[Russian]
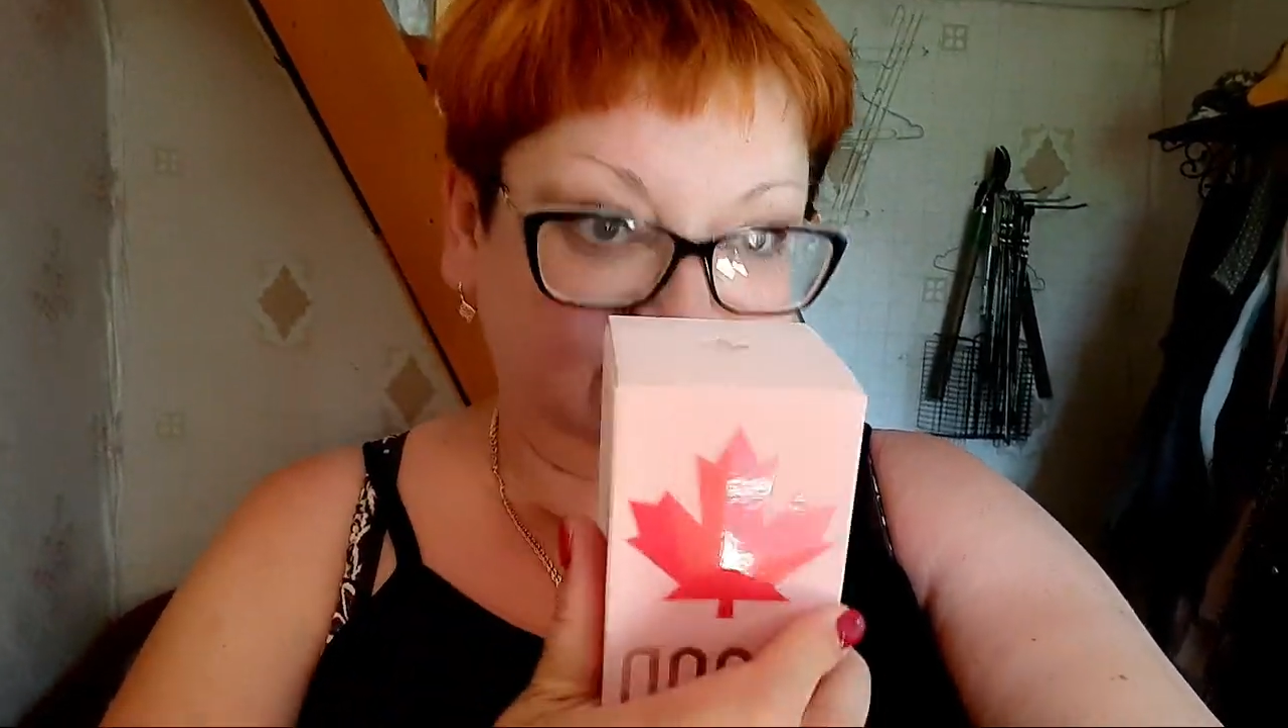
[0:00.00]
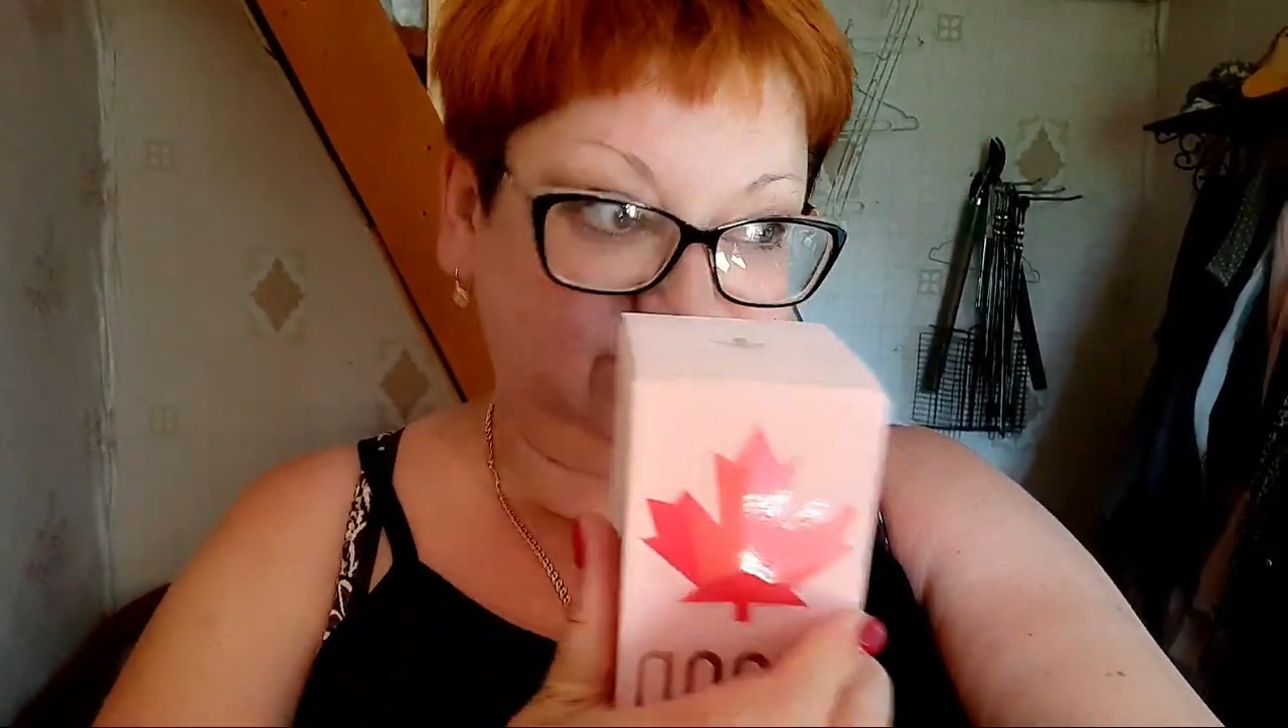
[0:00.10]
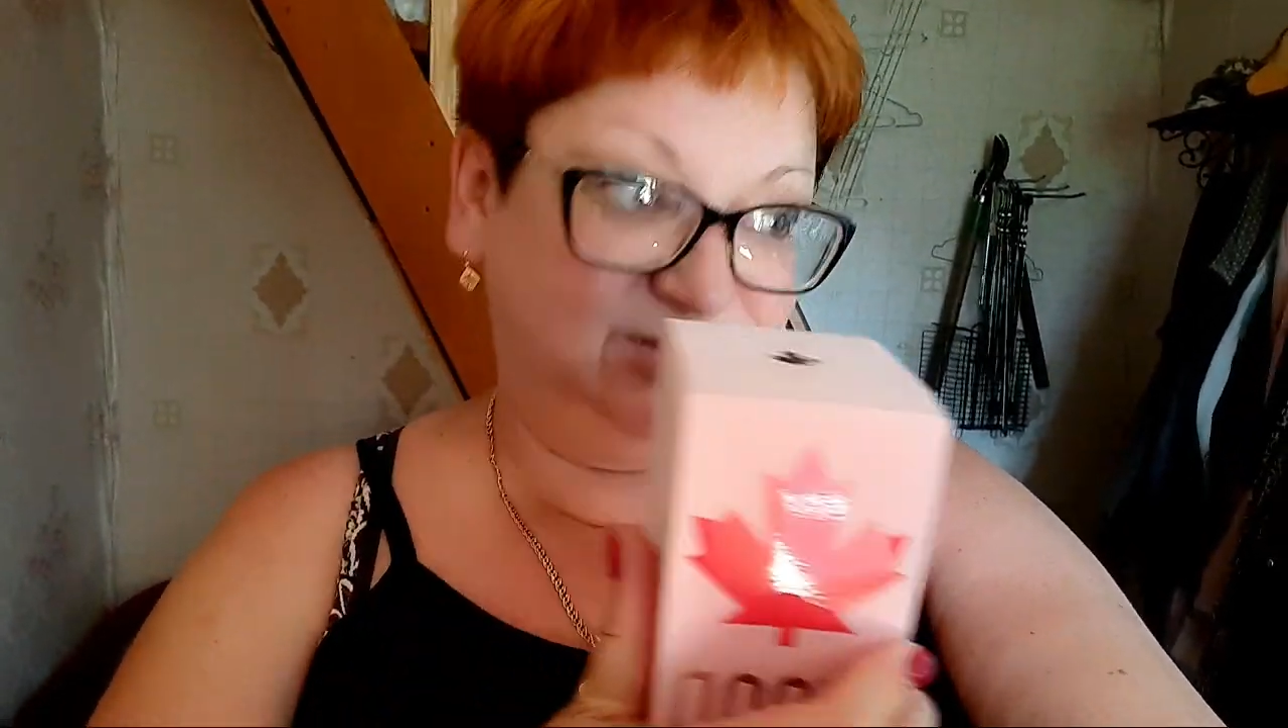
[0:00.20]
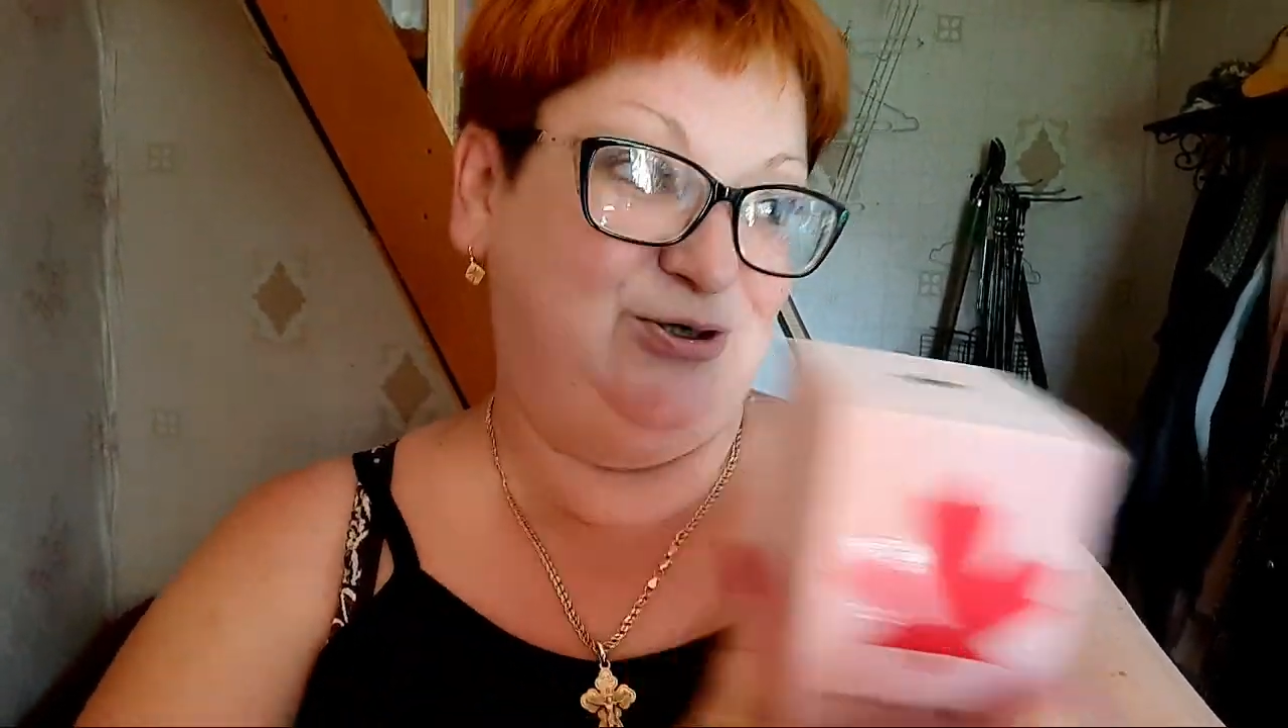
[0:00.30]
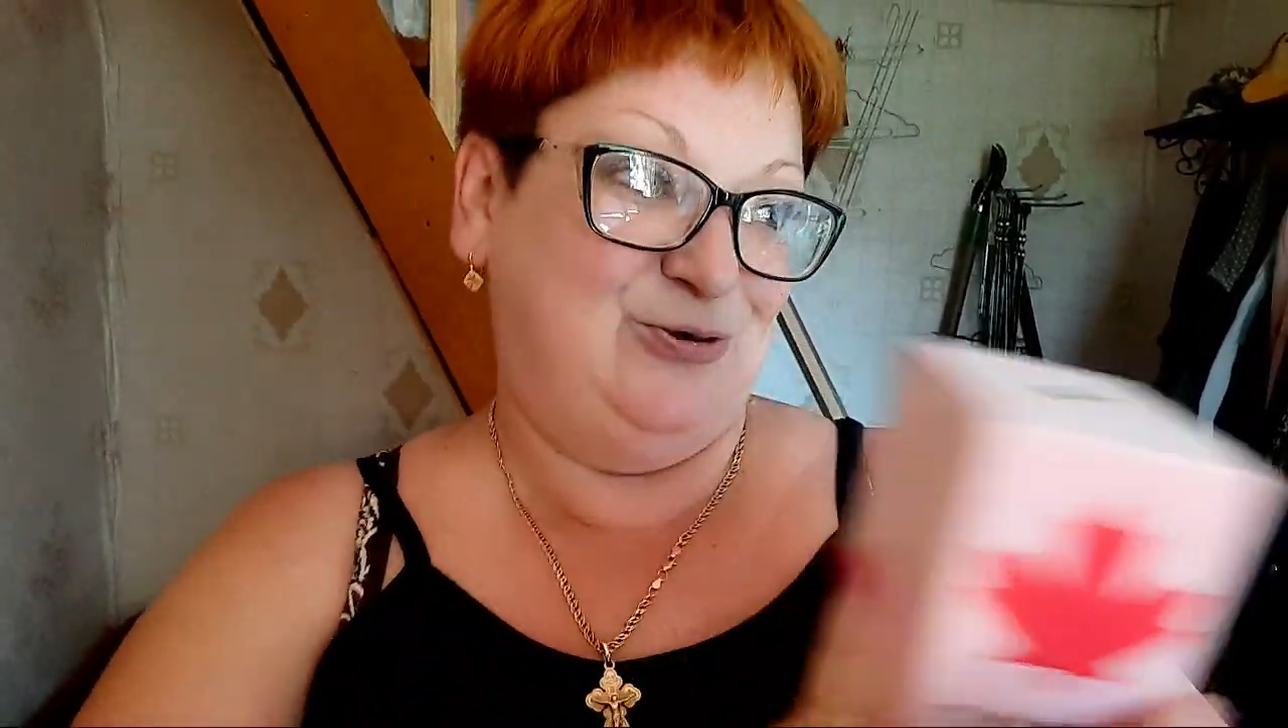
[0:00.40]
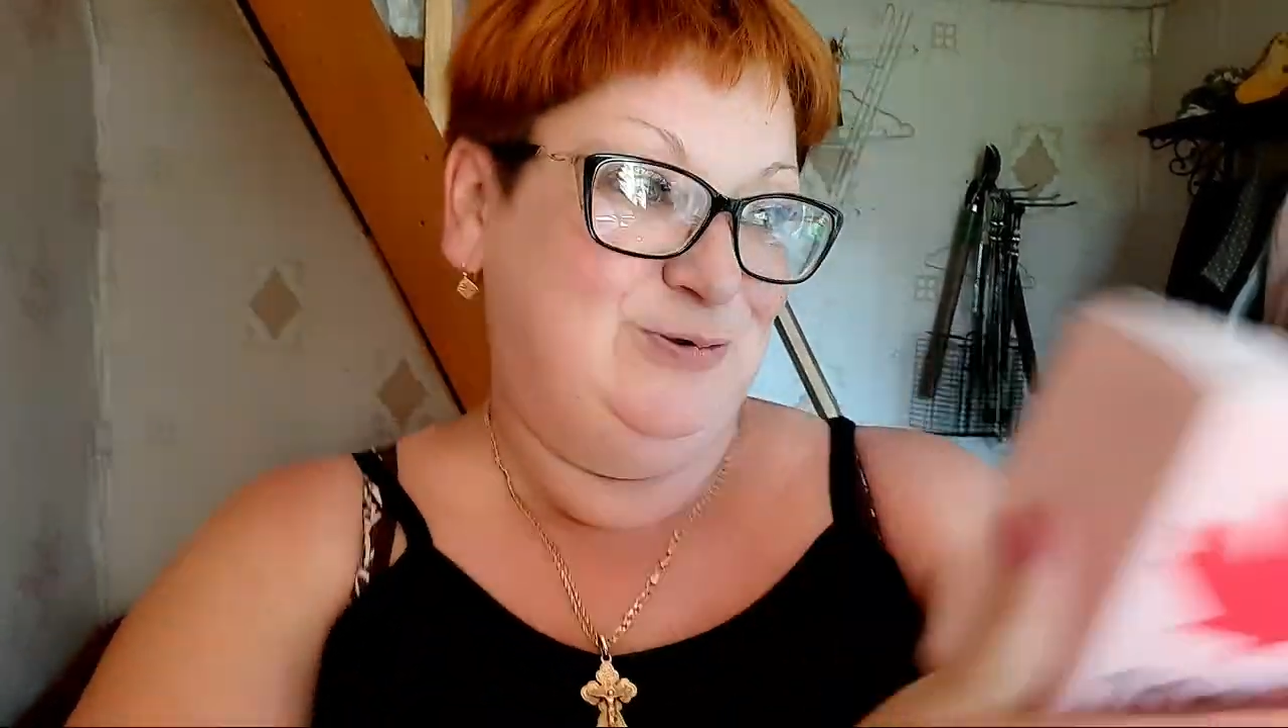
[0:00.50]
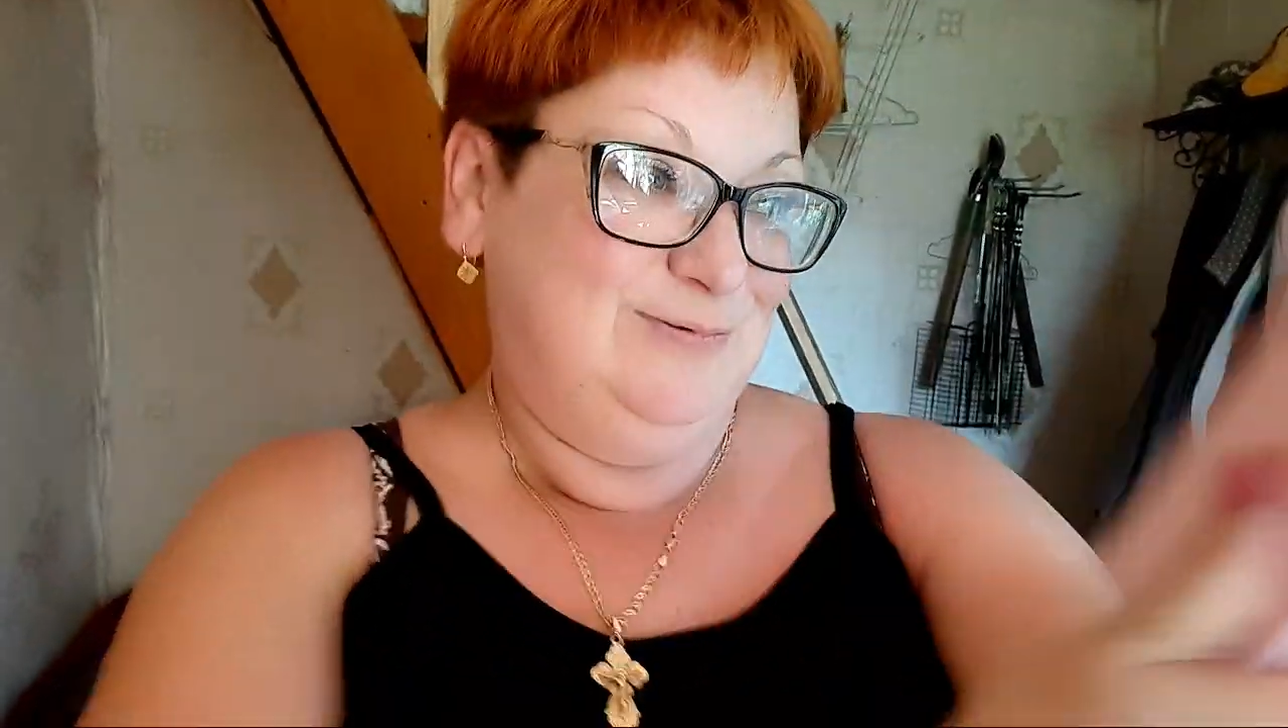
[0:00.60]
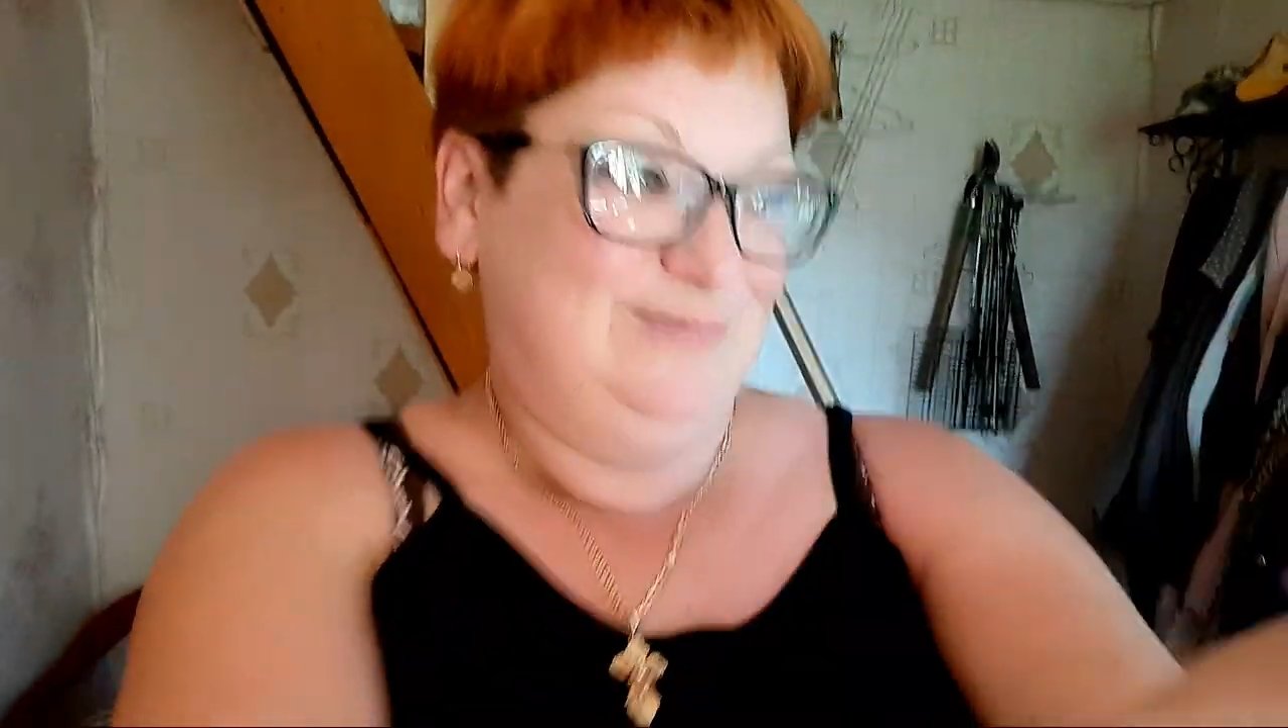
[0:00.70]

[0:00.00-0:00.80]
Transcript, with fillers: хозяйку.